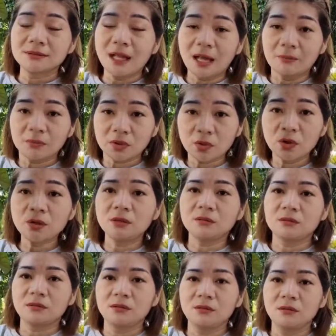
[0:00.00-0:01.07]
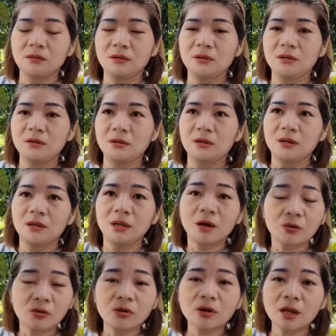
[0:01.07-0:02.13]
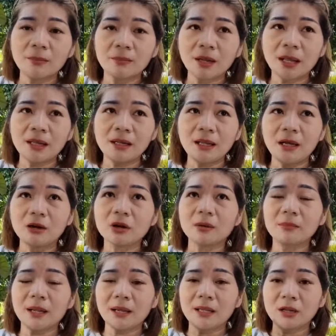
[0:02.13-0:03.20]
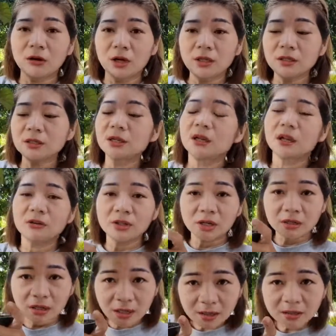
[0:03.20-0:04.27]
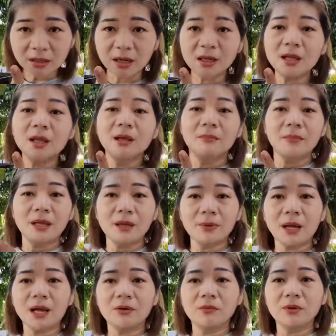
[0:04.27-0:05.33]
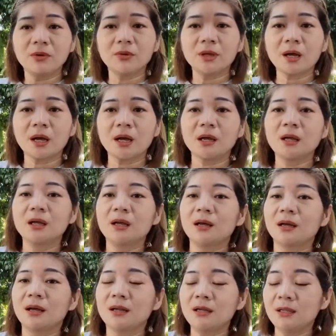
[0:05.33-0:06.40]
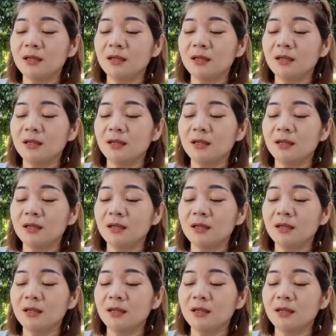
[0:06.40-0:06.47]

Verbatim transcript: สามต้น เราก็กำไรแล้วกำไรร้อยหนึ่ง แล้วเรายังได้เหลือแม่พันธุ์ไว้ด้วยค่ะ อัน